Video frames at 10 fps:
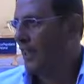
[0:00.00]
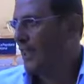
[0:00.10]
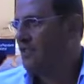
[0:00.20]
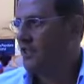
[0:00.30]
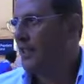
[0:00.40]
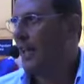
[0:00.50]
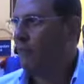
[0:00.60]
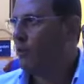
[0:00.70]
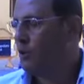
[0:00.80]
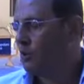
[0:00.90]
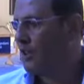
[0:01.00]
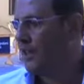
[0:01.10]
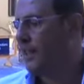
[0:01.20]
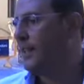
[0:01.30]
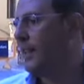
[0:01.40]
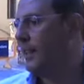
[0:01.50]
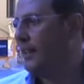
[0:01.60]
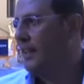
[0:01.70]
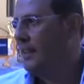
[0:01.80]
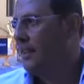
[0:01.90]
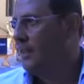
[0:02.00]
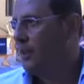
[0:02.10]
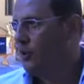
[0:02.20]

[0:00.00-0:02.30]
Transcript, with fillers: alla città, voglio dire che i